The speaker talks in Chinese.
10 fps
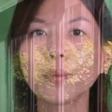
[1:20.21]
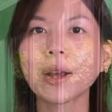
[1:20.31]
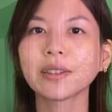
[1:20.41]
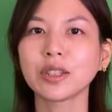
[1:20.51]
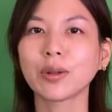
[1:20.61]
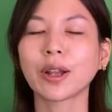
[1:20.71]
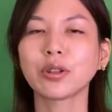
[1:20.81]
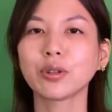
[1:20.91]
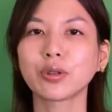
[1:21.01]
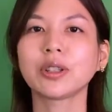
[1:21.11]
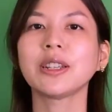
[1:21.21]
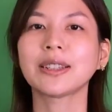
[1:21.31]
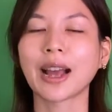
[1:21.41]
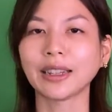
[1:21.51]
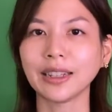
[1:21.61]
富邦集团就决定
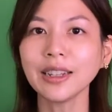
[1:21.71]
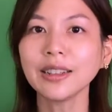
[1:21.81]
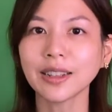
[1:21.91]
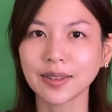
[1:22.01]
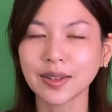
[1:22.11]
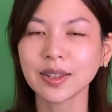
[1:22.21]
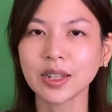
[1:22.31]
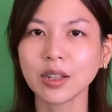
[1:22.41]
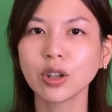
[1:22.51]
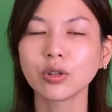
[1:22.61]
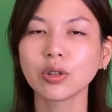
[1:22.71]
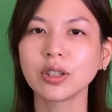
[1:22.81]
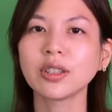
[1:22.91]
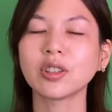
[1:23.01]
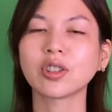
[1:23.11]
砸一亿的资金去
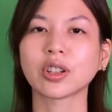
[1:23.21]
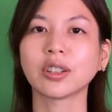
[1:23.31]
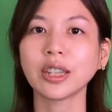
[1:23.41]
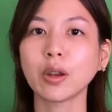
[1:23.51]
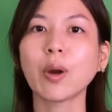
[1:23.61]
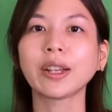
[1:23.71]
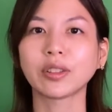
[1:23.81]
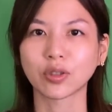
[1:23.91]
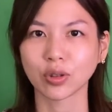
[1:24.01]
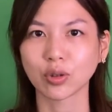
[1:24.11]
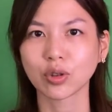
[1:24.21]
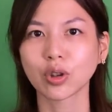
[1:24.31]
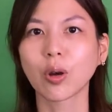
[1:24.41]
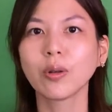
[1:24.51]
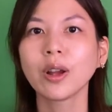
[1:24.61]
进行整个内外的整
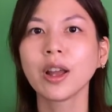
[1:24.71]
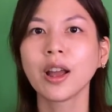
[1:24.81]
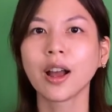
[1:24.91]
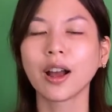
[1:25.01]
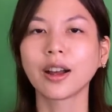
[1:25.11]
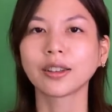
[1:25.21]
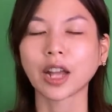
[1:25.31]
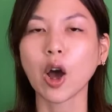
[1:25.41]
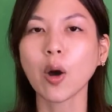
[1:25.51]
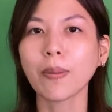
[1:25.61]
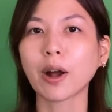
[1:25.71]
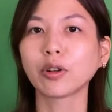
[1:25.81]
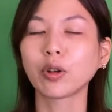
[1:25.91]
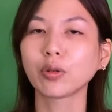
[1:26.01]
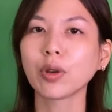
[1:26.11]
修，嗯，然后保
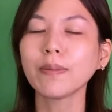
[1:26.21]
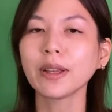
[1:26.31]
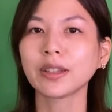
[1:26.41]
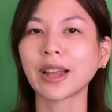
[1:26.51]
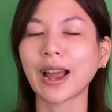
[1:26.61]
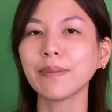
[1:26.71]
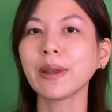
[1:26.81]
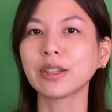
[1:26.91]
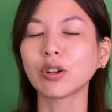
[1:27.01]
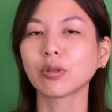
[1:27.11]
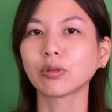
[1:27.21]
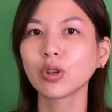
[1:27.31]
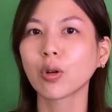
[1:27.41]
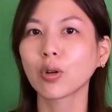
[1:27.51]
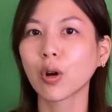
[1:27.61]
留原本台北这种
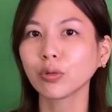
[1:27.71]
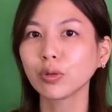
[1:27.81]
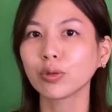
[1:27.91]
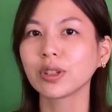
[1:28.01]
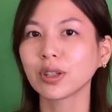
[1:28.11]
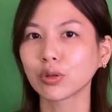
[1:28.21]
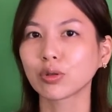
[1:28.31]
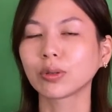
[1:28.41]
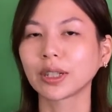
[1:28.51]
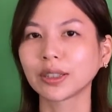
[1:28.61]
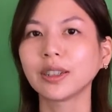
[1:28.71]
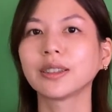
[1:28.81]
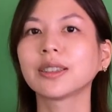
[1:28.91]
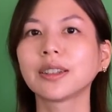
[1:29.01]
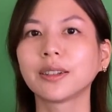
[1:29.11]
旧公寓建筑的
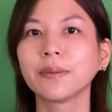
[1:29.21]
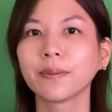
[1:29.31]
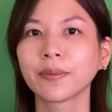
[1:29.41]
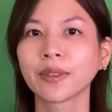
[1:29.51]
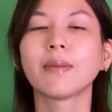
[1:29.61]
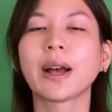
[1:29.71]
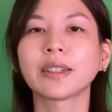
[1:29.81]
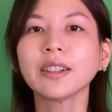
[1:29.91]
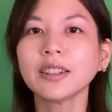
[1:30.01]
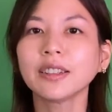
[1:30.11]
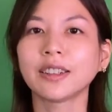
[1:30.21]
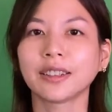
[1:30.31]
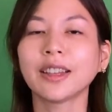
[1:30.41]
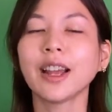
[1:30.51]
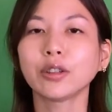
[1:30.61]
特色，把这个
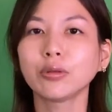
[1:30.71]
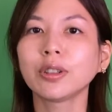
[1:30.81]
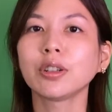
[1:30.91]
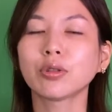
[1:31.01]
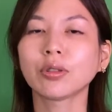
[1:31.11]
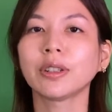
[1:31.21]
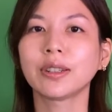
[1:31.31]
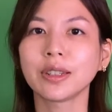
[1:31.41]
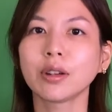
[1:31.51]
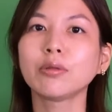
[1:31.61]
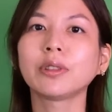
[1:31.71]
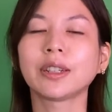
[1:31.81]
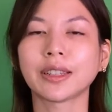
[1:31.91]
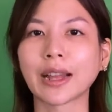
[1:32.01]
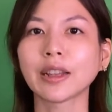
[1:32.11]
等待都更中的建物
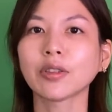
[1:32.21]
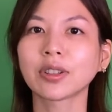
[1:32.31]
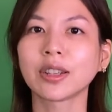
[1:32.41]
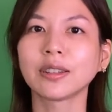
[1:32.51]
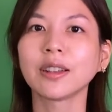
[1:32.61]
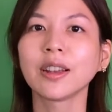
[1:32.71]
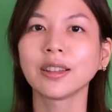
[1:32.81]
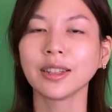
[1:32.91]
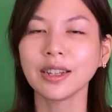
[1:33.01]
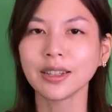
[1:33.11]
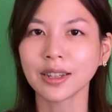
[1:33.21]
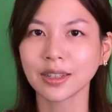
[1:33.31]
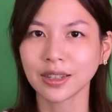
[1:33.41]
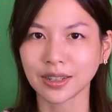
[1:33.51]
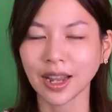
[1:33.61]
呢打造成第一
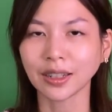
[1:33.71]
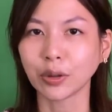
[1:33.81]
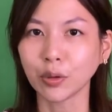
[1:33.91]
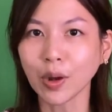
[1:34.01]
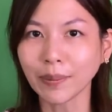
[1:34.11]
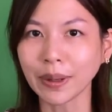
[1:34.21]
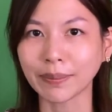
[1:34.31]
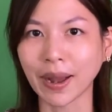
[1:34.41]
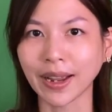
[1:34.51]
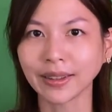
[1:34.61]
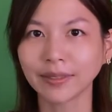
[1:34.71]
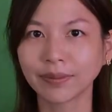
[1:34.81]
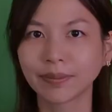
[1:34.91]
间旗下的旅馆品牌。